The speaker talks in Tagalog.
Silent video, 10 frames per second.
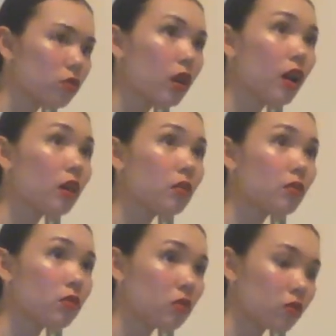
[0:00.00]
Ha?
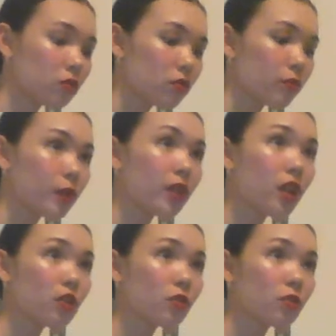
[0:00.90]
Pwede
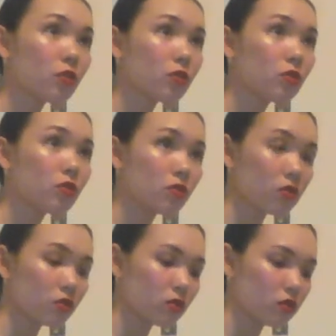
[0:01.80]
na to.
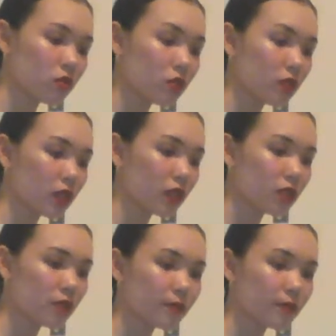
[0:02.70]
O, sige.